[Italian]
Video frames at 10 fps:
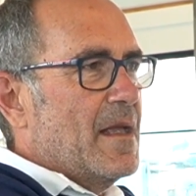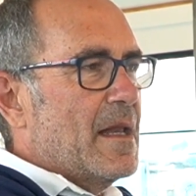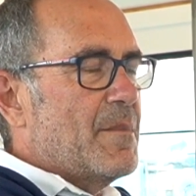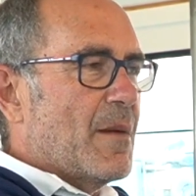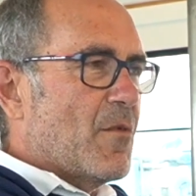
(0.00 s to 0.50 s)

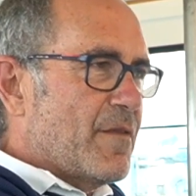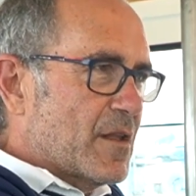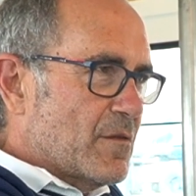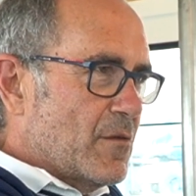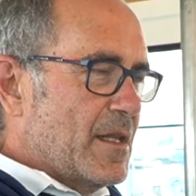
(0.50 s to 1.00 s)
l'abbiamo
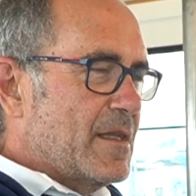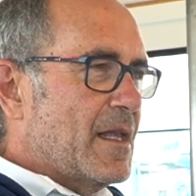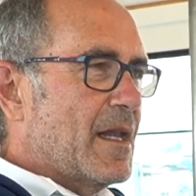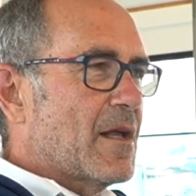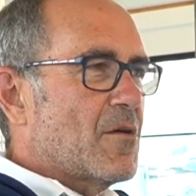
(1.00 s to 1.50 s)
fatto
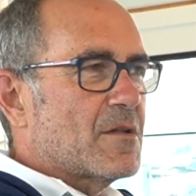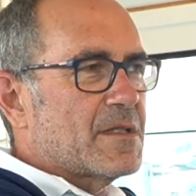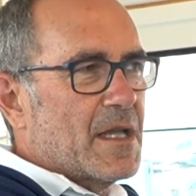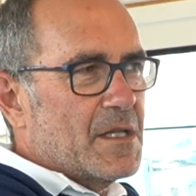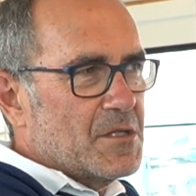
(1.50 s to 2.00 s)
volentieri, la
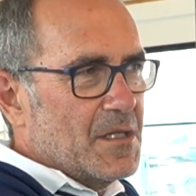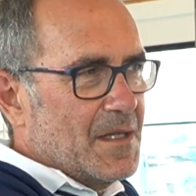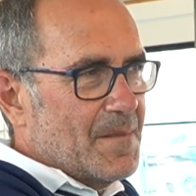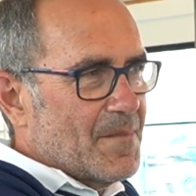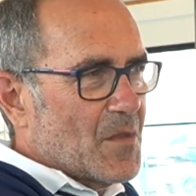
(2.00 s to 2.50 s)
cosa che
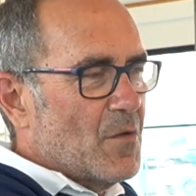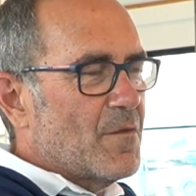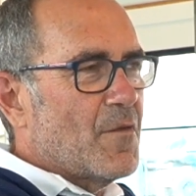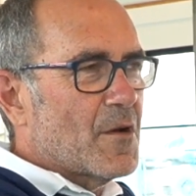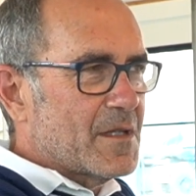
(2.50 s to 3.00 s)
ci
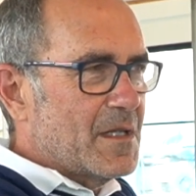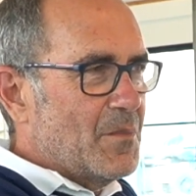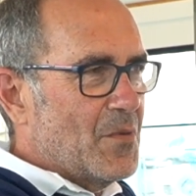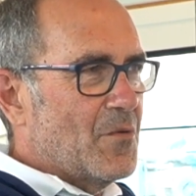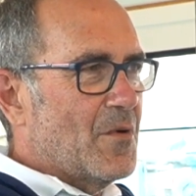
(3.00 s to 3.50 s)
conforta di
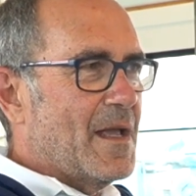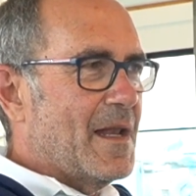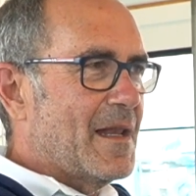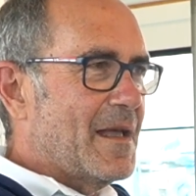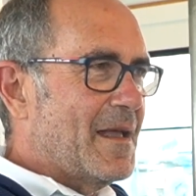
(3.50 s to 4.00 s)
più è
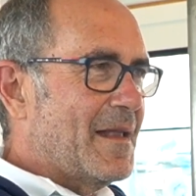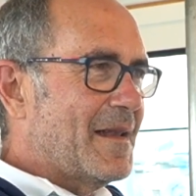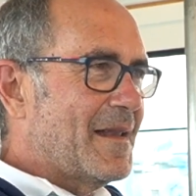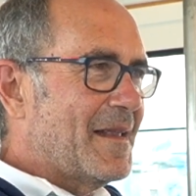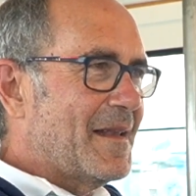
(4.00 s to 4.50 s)
il,
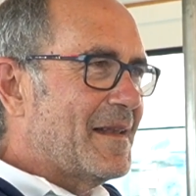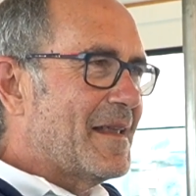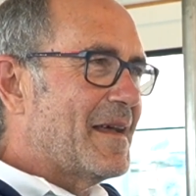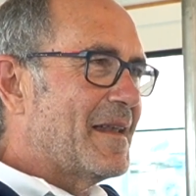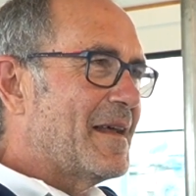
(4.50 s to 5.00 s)
il,
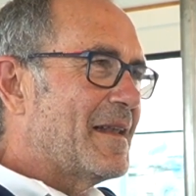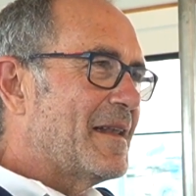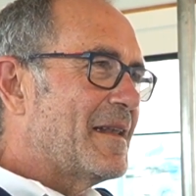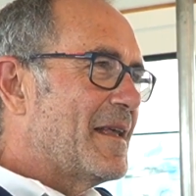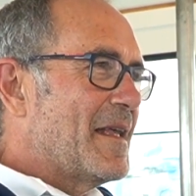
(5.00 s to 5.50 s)
la, la,
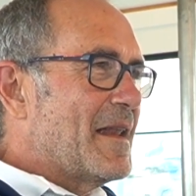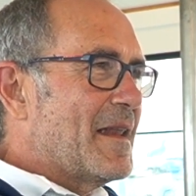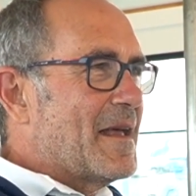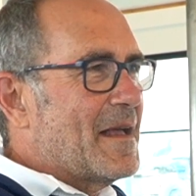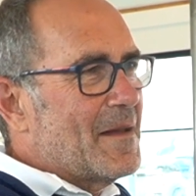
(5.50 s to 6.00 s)

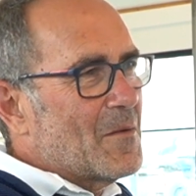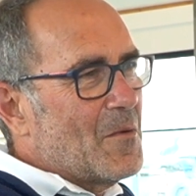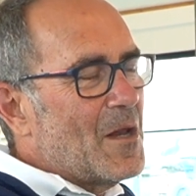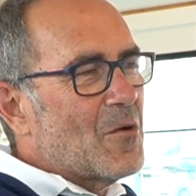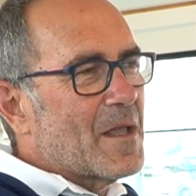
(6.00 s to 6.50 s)
la,
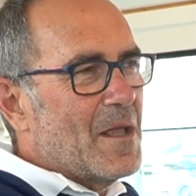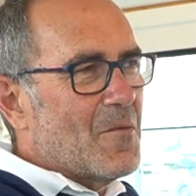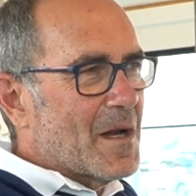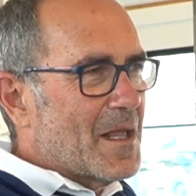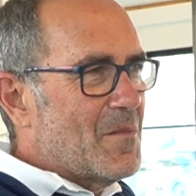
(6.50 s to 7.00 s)
quello che in
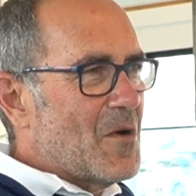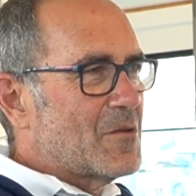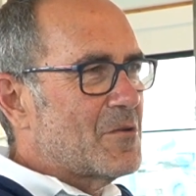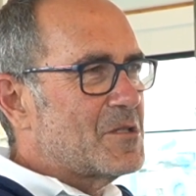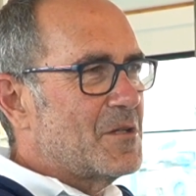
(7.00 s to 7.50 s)
qualche
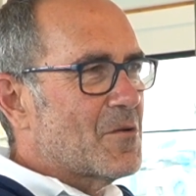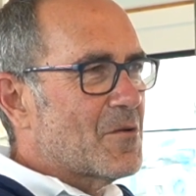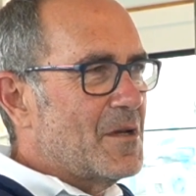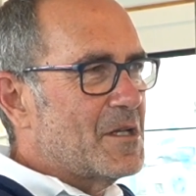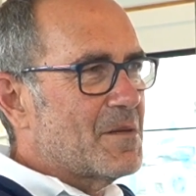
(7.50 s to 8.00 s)
modo ci
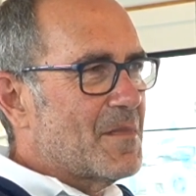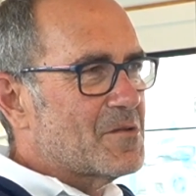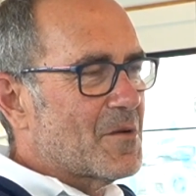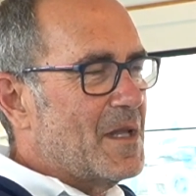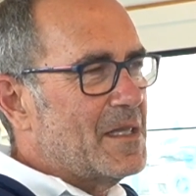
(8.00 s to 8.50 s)
inorgoglisce
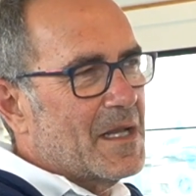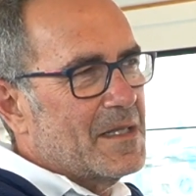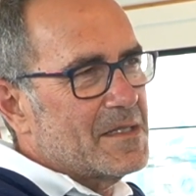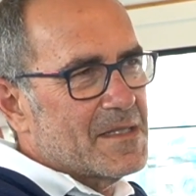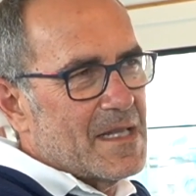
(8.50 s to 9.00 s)
maggiormente è che a
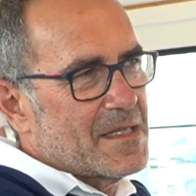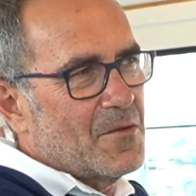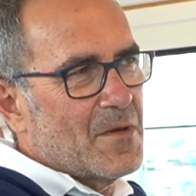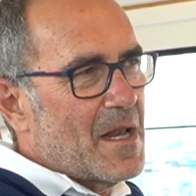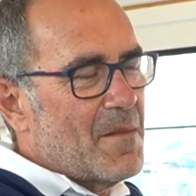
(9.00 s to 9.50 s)
distanza
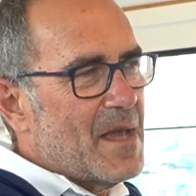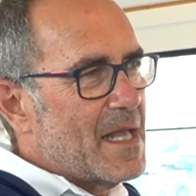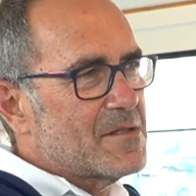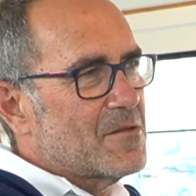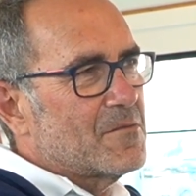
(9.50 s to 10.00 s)
di un anno e
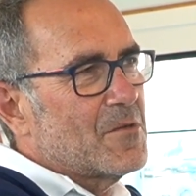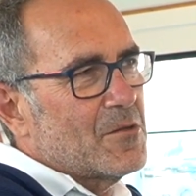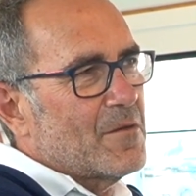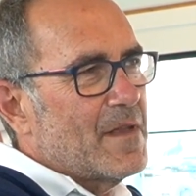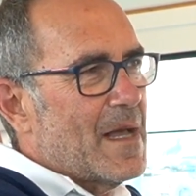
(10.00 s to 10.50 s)
mezzo noi
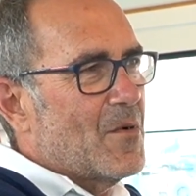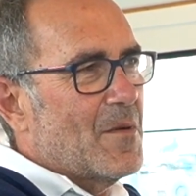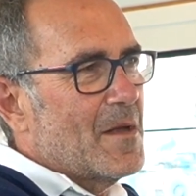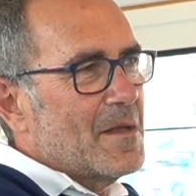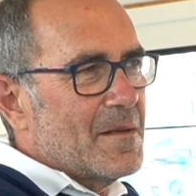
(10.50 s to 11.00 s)
troviamo
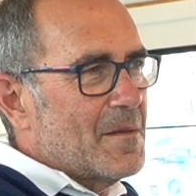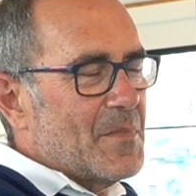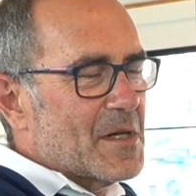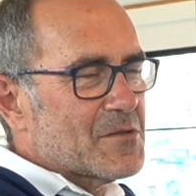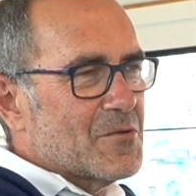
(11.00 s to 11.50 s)

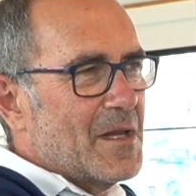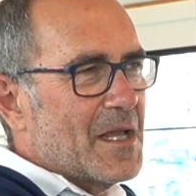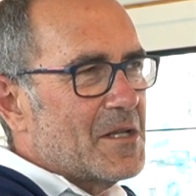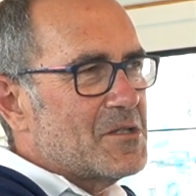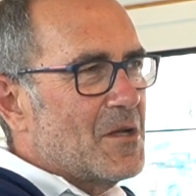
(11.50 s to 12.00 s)
persone
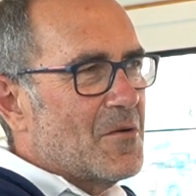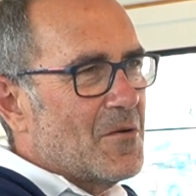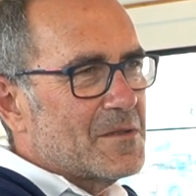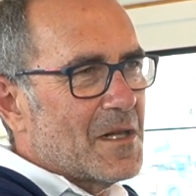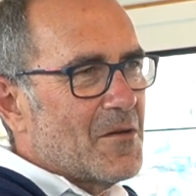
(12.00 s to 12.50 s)
che ci
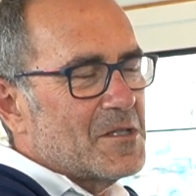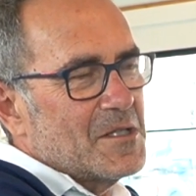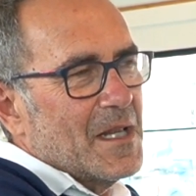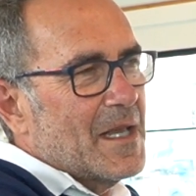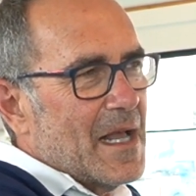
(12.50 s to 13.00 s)
incontrano e ci
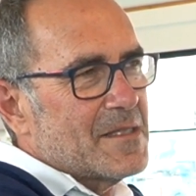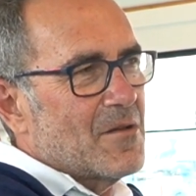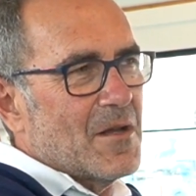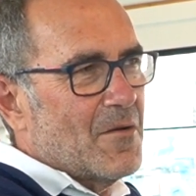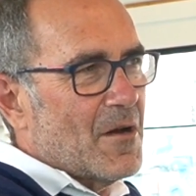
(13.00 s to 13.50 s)

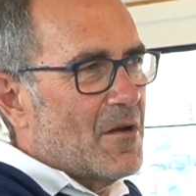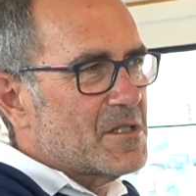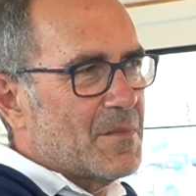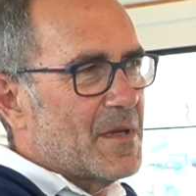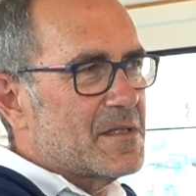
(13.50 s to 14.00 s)
ringraziano ancora
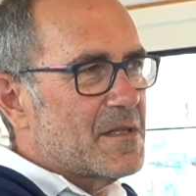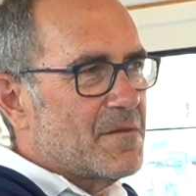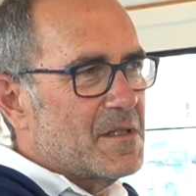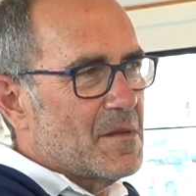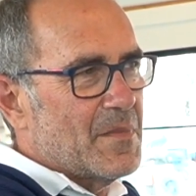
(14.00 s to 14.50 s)
oggi per il
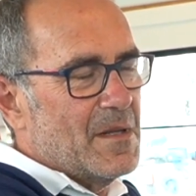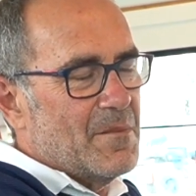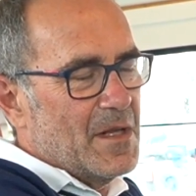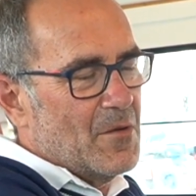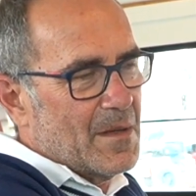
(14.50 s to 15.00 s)
servizio e per
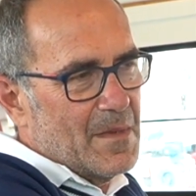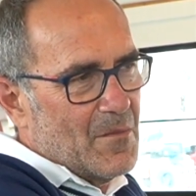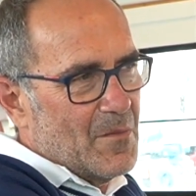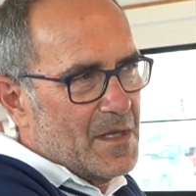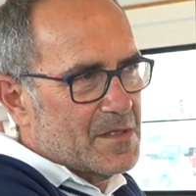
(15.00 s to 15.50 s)
l'impegno che
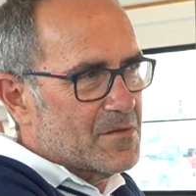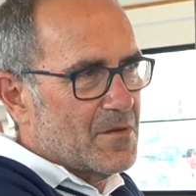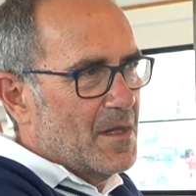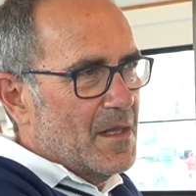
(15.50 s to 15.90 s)
abbiamo messo